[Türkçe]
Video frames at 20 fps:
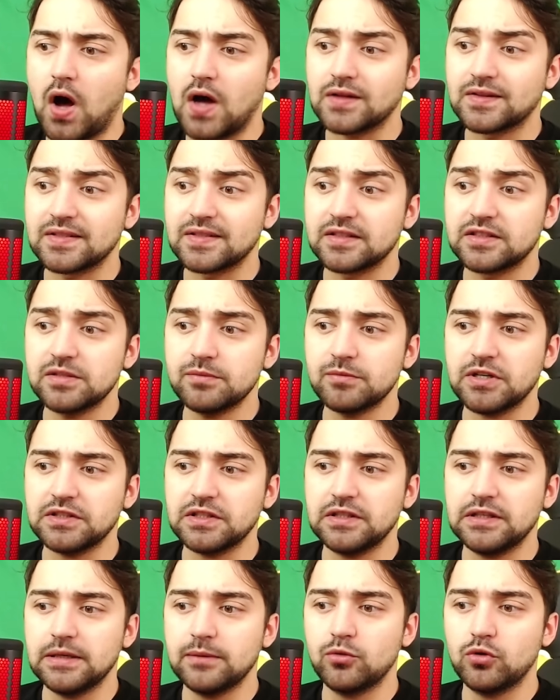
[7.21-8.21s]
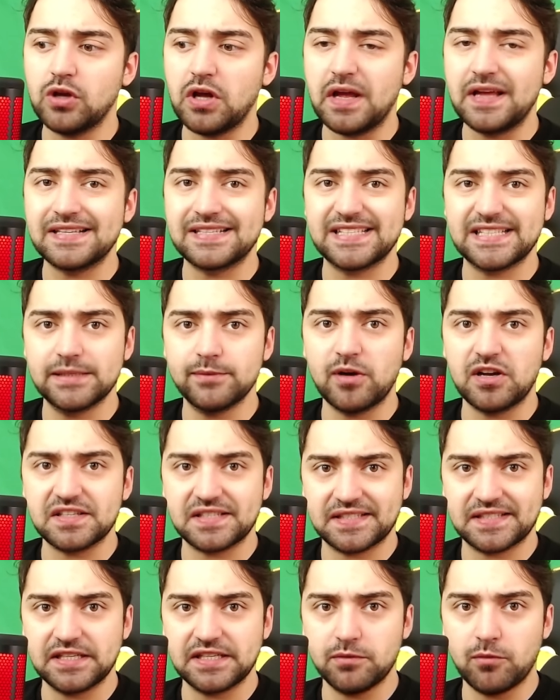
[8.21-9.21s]
Hatırladığım kadarıyla böyle eski bir
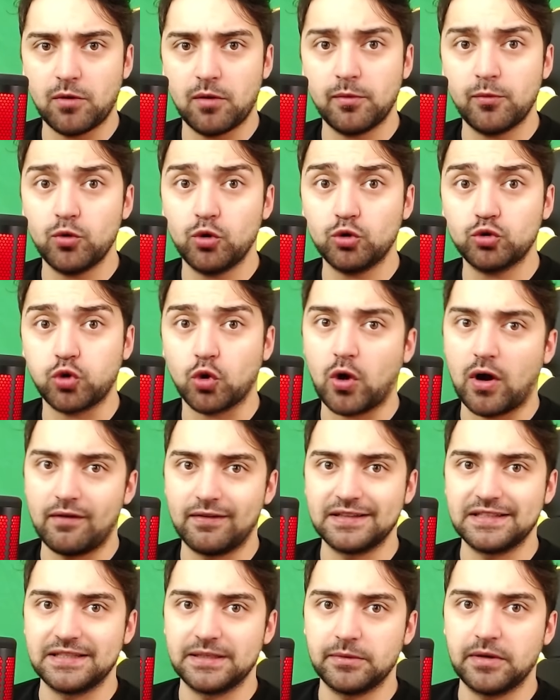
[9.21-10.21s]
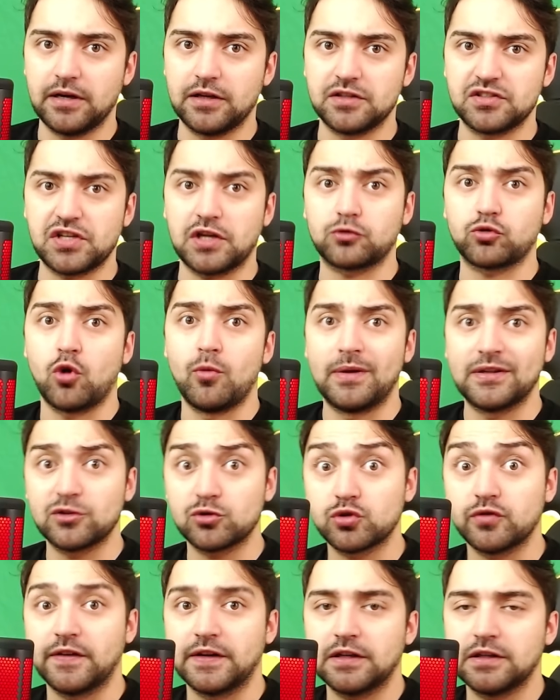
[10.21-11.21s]
askerim ama böyle çok havalıyım yani. Sat
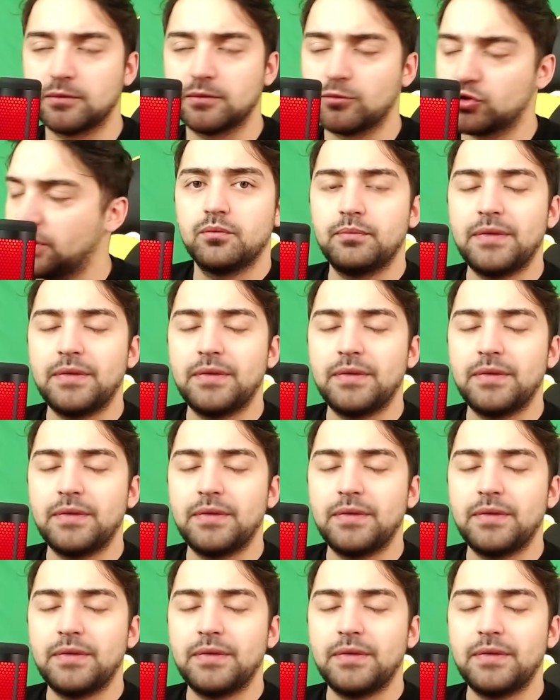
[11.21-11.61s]
komandosu falan hocam.